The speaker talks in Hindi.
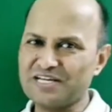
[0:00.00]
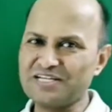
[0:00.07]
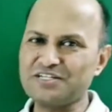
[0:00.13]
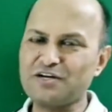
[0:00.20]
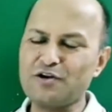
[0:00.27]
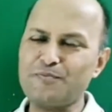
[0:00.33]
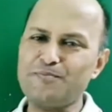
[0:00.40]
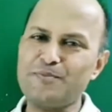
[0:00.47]

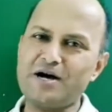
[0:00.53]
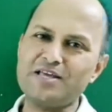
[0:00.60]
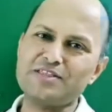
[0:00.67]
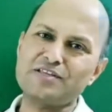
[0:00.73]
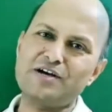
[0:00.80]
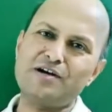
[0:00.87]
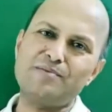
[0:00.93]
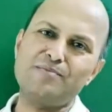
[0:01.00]
सेंटर ऑफ
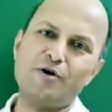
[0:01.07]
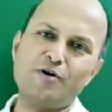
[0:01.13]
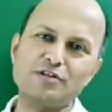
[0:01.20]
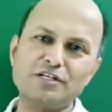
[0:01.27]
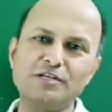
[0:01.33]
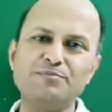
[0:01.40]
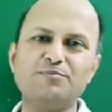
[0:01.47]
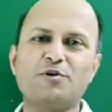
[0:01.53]
मास का
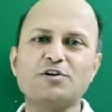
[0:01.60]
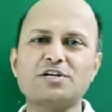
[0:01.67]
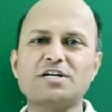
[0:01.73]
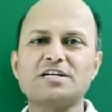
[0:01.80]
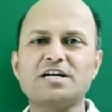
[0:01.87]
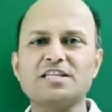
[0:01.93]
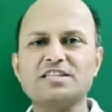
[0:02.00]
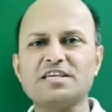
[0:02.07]
बहुत ही
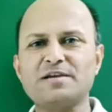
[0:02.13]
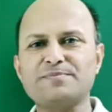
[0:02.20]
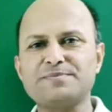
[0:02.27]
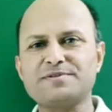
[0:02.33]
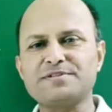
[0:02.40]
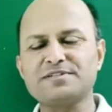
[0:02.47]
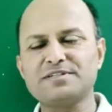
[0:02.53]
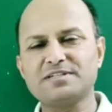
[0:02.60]
इंपॉर्टेंट
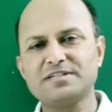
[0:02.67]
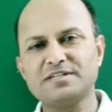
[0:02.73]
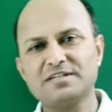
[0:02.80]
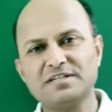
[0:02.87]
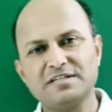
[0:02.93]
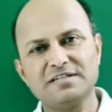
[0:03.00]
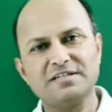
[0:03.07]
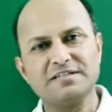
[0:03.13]
कंसेप्ट
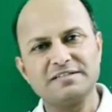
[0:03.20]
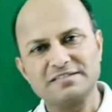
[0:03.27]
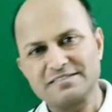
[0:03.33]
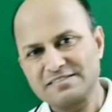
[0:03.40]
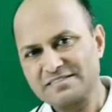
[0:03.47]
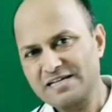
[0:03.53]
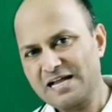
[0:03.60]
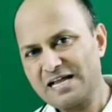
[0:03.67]

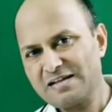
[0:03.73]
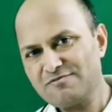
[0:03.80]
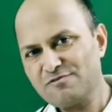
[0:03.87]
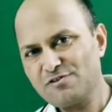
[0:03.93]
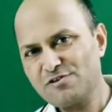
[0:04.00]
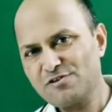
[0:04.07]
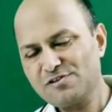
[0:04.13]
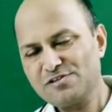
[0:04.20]
क्या है
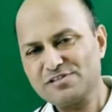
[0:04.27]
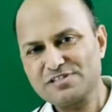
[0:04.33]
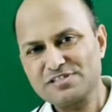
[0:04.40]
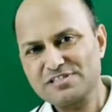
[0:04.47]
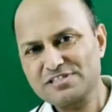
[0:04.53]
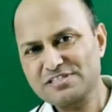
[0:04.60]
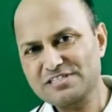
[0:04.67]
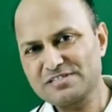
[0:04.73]
वो
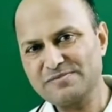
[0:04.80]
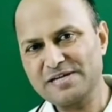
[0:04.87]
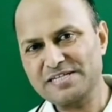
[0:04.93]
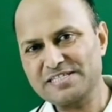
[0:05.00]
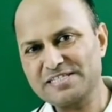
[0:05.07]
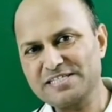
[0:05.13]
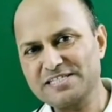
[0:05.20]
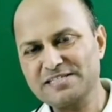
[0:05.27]

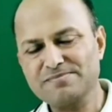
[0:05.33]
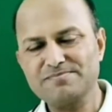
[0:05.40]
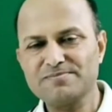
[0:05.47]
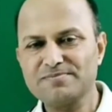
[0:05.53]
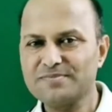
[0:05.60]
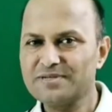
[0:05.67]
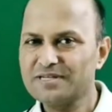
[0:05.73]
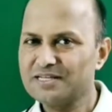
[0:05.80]
सिमेट्री
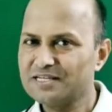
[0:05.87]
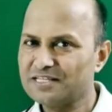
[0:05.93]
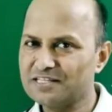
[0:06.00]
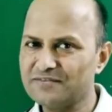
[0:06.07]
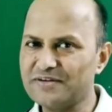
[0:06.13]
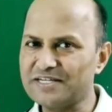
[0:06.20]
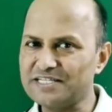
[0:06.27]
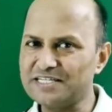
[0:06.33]

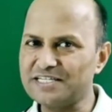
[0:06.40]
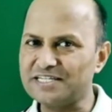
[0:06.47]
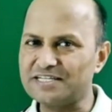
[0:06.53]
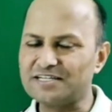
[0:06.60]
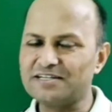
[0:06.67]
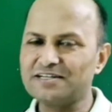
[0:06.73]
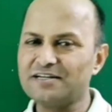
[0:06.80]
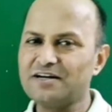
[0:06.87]

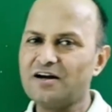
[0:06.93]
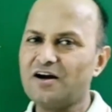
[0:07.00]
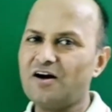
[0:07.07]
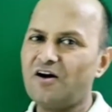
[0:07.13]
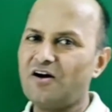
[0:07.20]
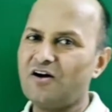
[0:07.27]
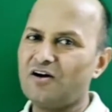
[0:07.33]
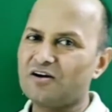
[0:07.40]
सिमेट्रिक
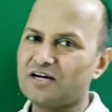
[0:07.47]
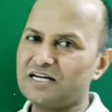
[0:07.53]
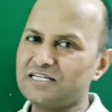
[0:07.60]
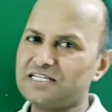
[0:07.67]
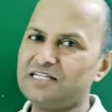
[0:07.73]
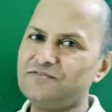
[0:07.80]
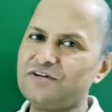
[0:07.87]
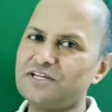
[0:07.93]

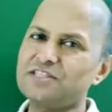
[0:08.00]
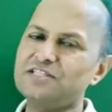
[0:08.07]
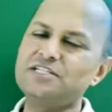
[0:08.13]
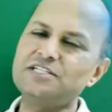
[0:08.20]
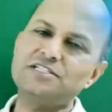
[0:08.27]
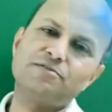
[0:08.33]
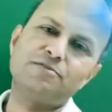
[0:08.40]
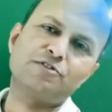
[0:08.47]
कंटिन्यूस
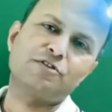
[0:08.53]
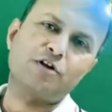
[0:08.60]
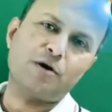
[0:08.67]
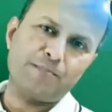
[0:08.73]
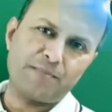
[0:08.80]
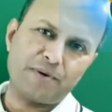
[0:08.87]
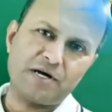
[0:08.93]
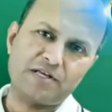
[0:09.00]
डिस्ट्रीब्यूशन
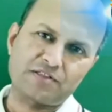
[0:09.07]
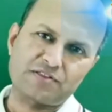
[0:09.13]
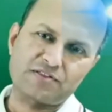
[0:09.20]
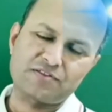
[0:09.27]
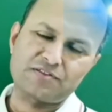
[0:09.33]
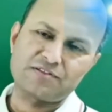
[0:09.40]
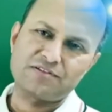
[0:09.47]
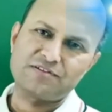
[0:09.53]
ऑफ मास
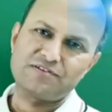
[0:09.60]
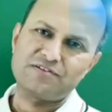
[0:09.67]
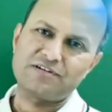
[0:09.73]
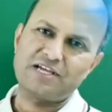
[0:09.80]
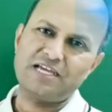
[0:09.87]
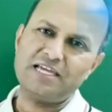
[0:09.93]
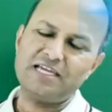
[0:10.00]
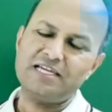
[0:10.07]

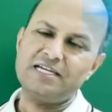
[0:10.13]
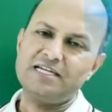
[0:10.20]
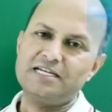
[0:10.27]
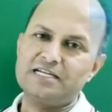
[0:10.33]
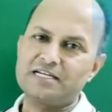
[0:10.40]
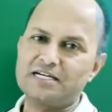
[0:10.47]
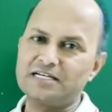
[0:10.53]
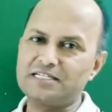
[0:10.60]
के
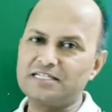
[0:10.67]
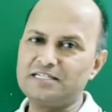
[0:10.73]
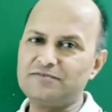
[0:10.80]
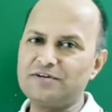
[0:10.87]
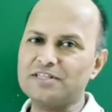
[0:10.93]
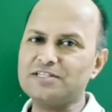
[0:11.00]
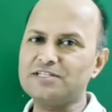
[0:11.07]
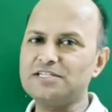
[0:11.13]

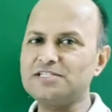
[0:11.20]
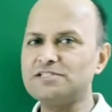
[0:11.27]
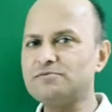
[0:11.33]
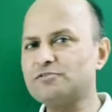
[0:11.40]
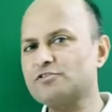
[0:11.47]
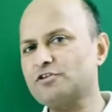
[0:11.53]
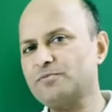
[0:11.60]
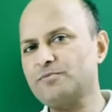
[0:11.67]
कंटिन्यूस
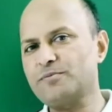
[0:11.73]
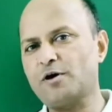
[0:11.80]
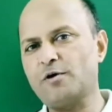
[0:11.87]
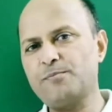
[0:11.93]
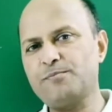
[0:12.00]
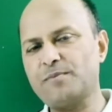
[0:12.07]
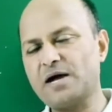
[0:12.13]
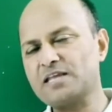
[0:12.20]
डिस्ट्रीब्यूशन
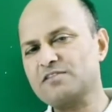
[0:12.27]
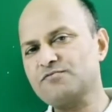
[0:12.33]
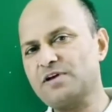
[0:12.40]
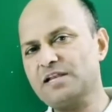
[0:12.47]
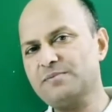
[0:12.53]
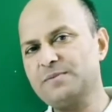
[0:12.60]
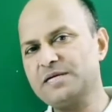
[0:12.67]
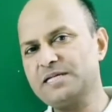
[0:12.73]
ऑफ मास
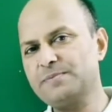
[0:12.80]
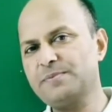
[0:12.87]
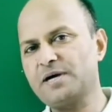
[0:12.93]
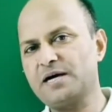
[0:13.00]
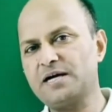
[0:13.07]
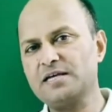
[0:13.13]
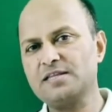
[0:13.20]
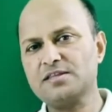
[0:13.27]
वाले बड़ी
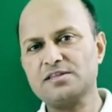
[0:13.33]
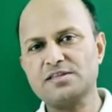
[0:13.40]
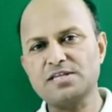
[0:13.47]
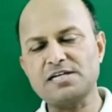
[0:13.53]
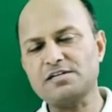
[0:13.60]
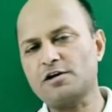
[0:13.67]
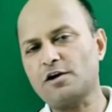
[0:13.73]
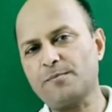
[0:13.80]
का
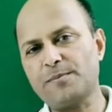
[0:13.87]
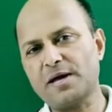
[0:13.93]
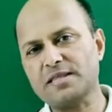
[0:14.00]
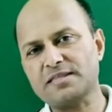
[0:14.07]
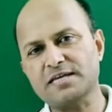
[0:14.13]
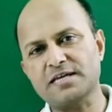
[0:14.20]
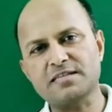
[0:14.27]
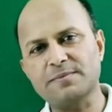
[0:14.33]
सेंटर ऑफ
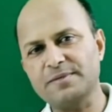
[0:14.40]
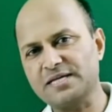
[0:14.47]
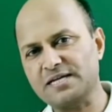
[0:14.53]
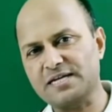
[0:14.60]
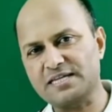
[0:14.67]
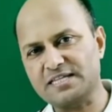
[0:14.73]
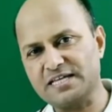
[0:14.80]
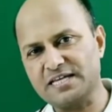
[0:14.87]
मास कैसे
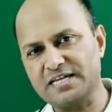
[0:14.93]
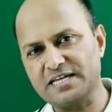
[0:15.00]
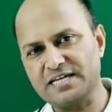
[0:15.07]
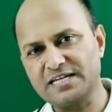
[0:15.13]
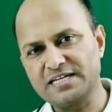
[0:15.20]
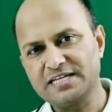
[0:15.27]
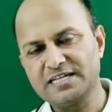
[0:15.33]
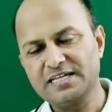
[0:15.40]
मेजर करते
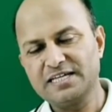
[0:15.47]
हैं